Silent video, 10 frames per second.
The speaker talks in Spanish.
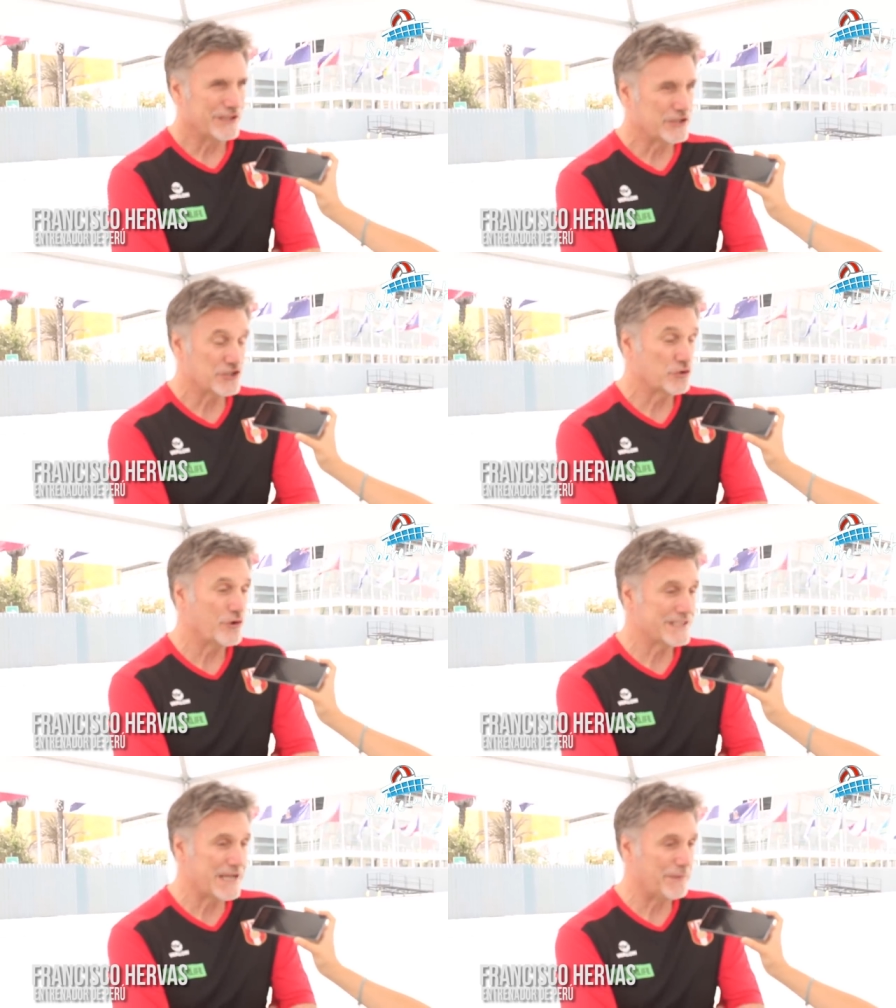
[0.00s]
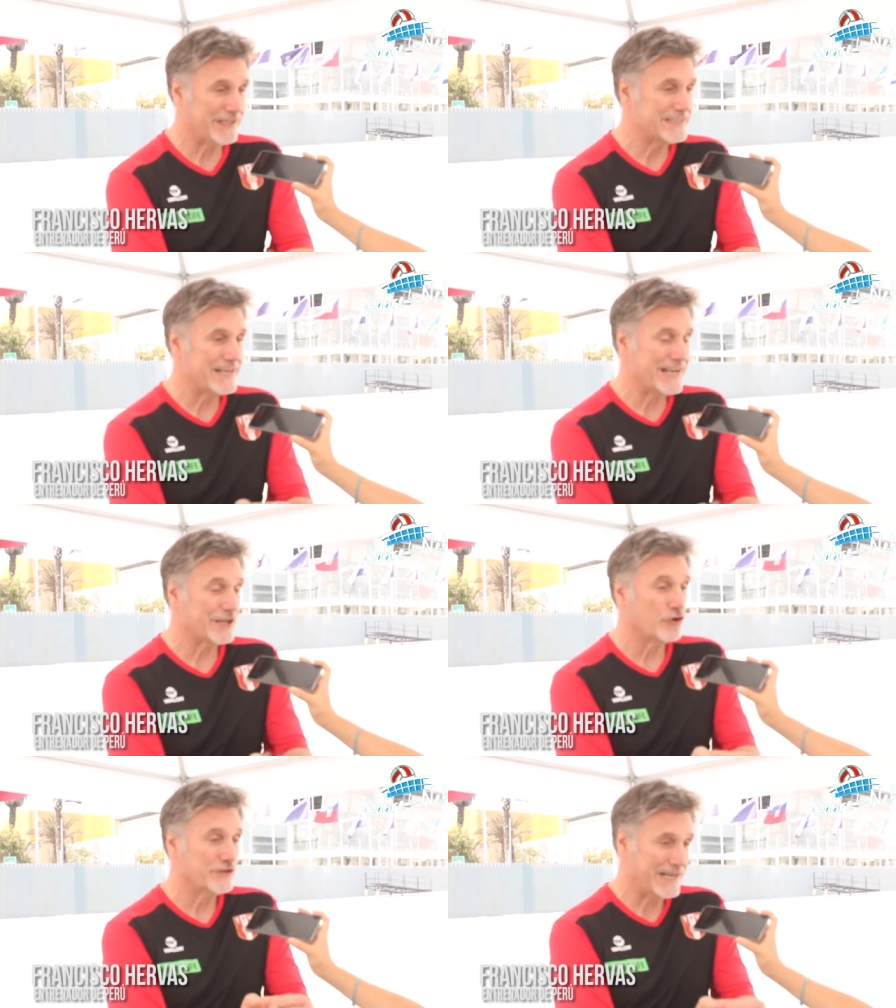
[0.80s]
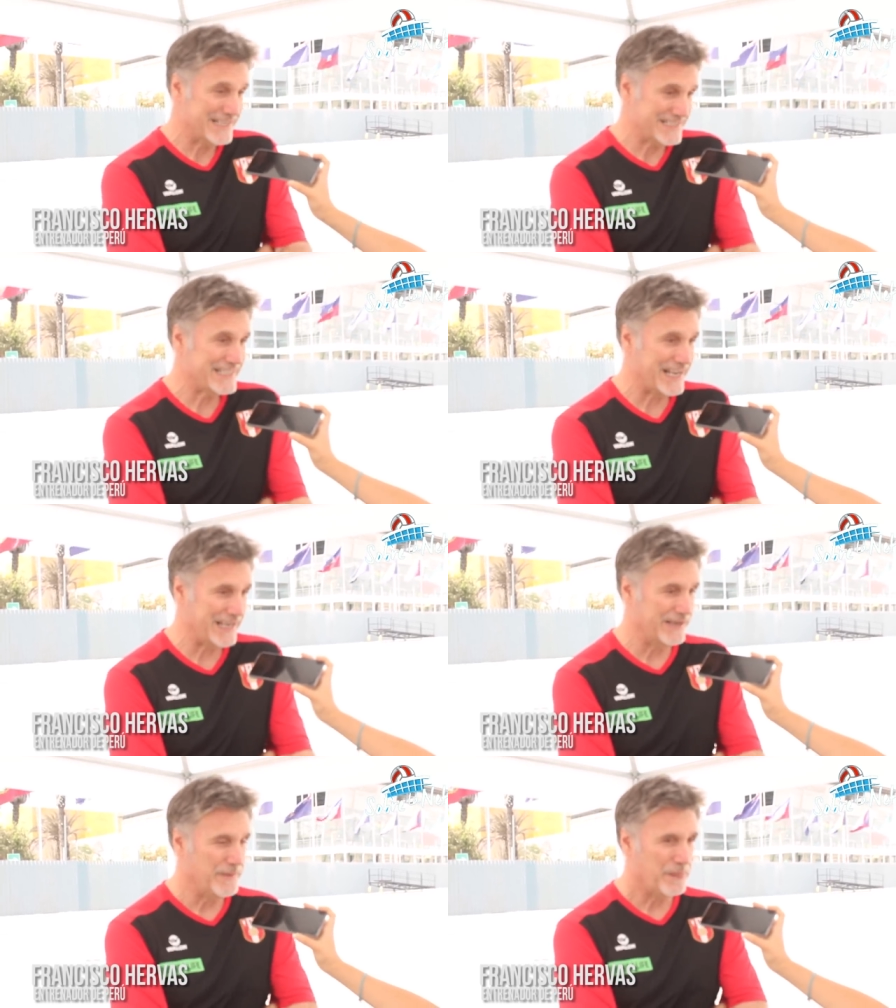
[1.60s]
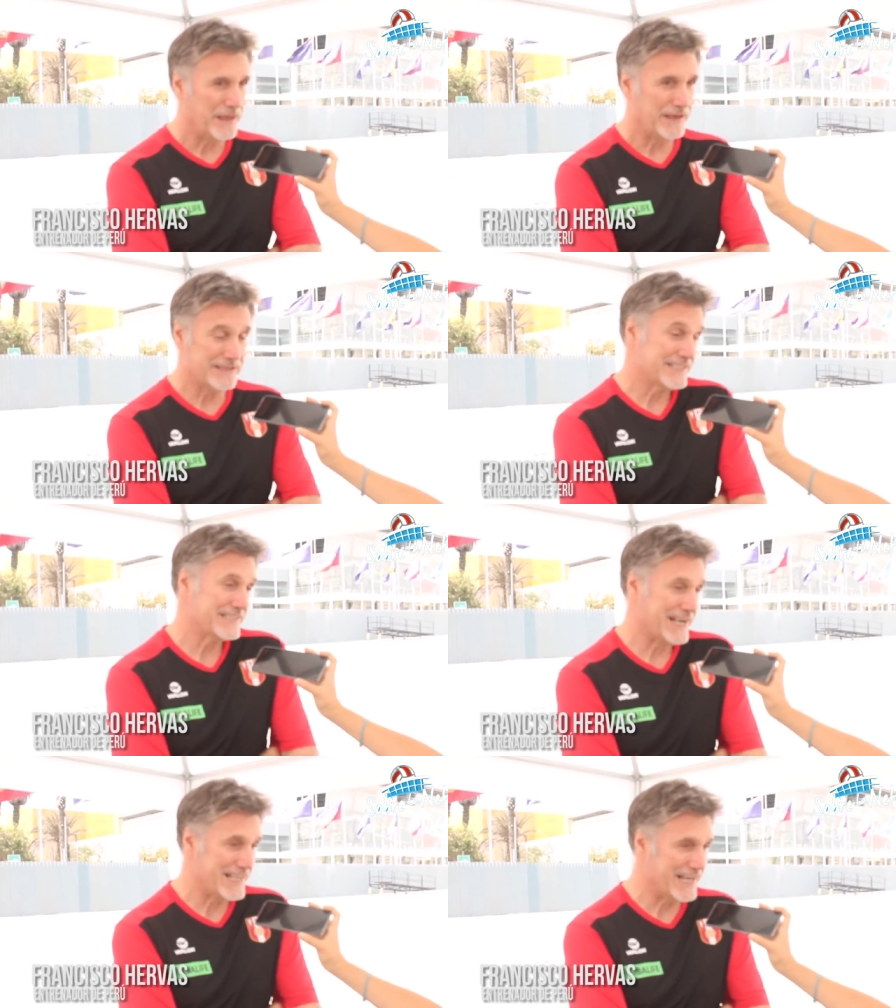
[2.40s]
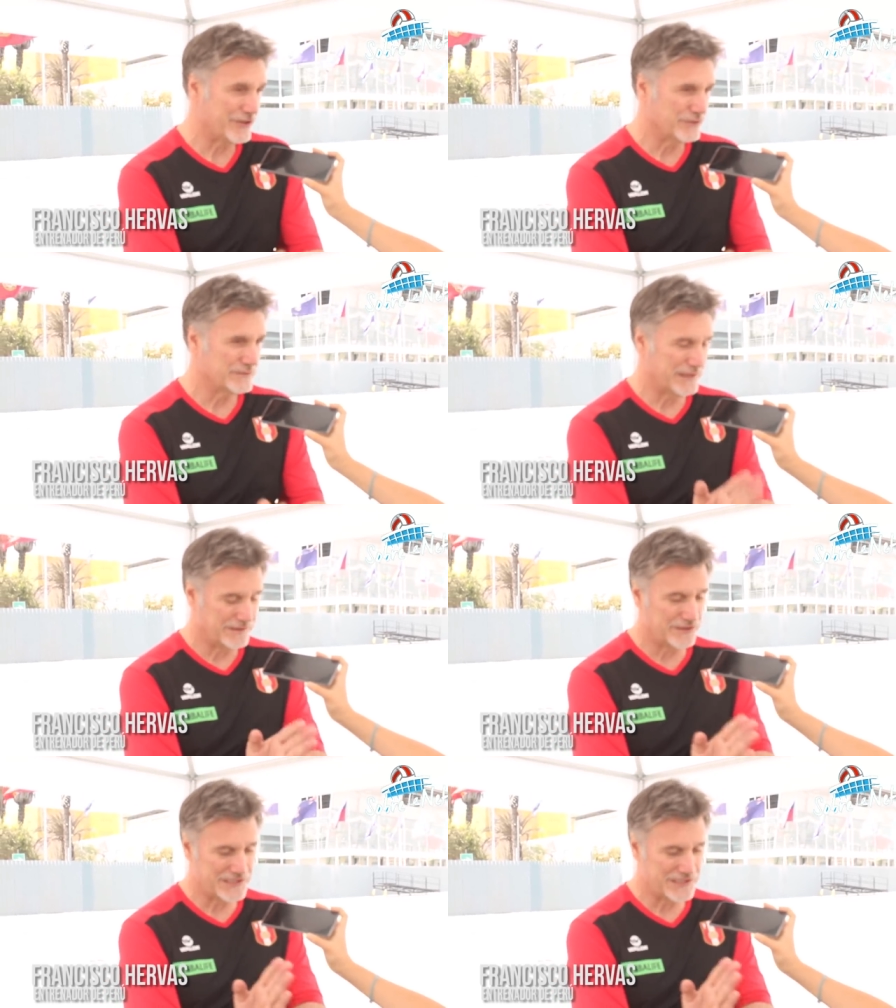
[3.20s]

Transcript: Por lo tanto, si tú no eres capaz de entrenar entrenar contra ese saque, eh, te estás engañando.